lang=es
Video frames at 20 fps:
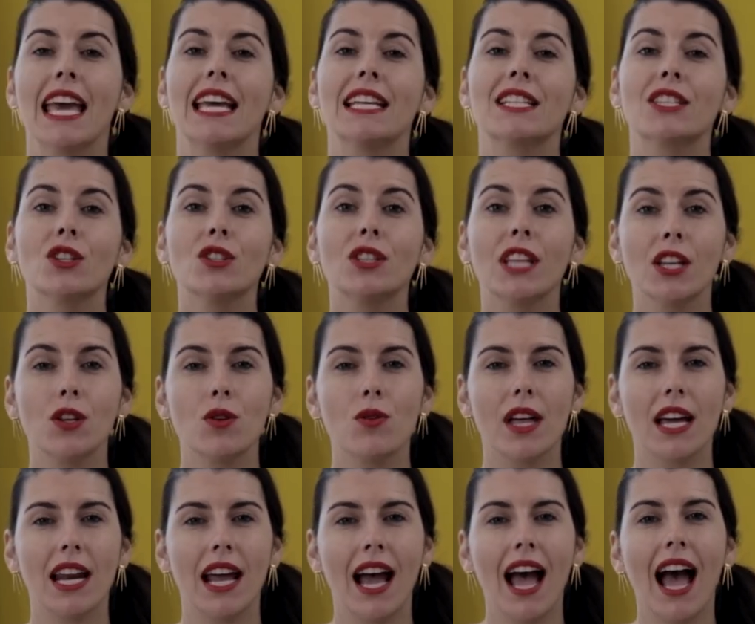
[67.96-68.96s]
Esto te
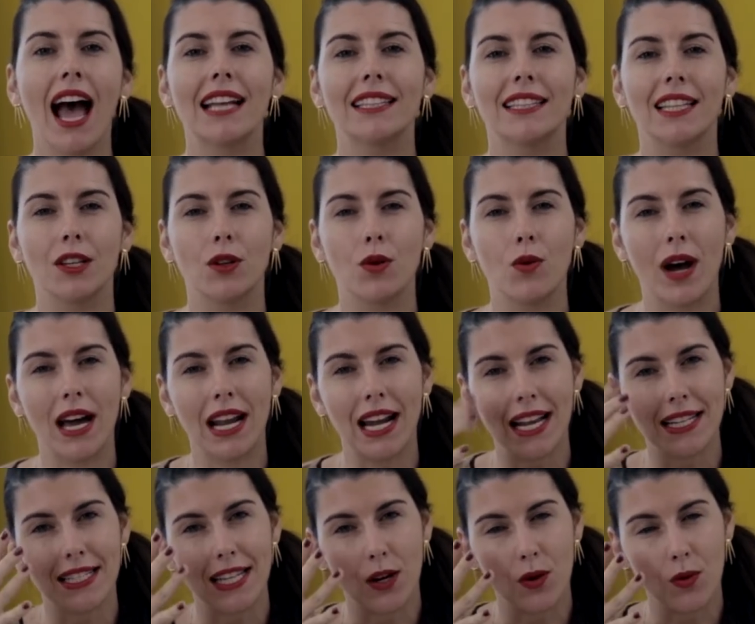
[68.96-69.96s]
ayudará a
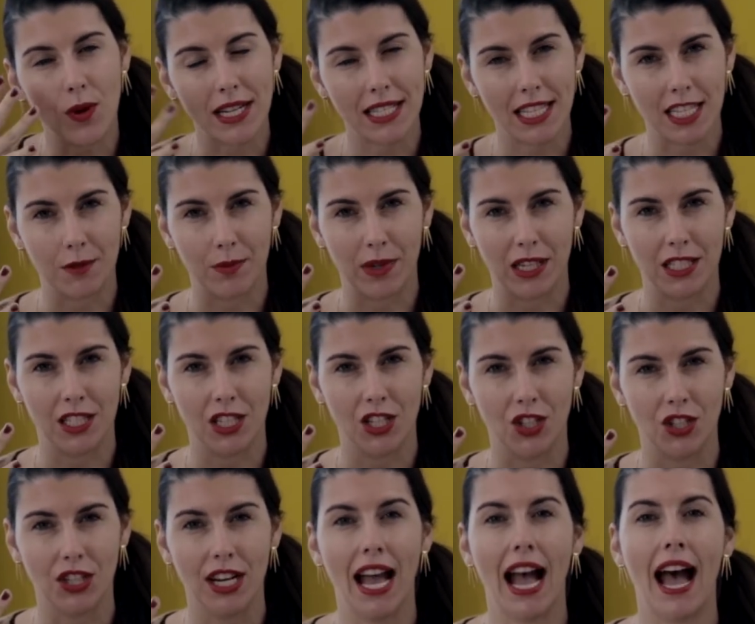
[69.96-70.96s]
atenuar las arrugas de
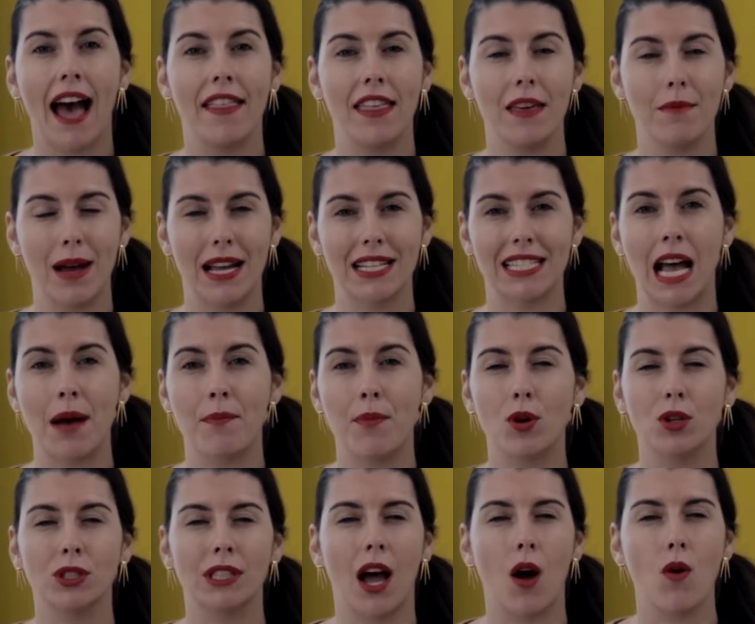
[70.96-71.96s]
expresión. Además,
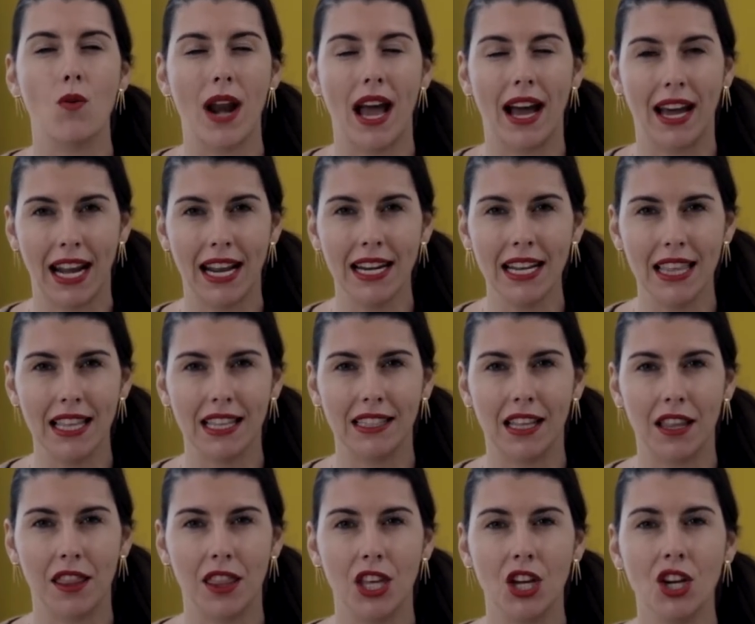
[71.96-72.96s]
aporta una gran
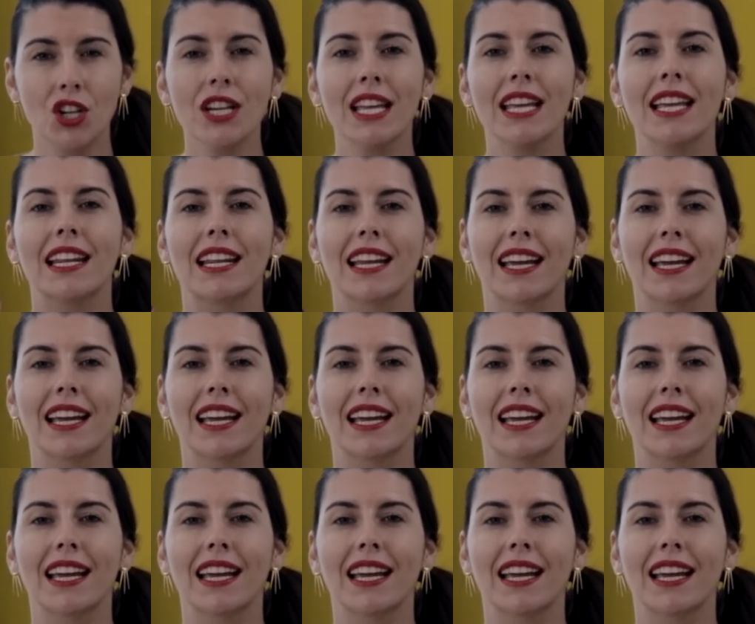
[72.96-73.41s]
hidratación y